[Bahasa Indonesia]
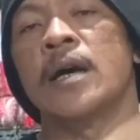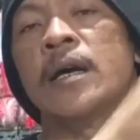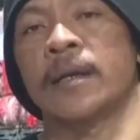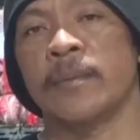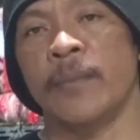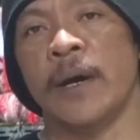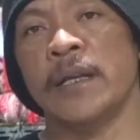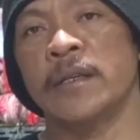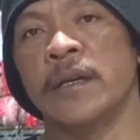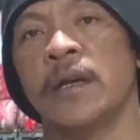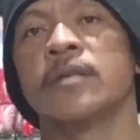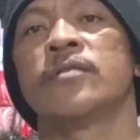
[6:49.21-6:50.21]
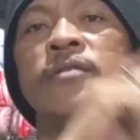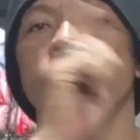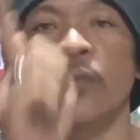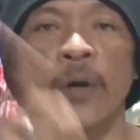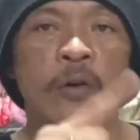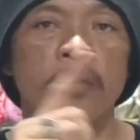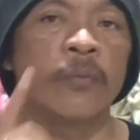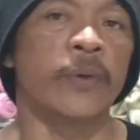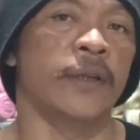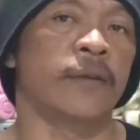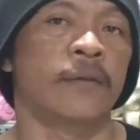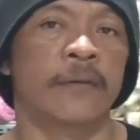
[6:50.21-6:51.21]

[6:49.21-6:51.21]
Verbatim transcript: remaja semua komplit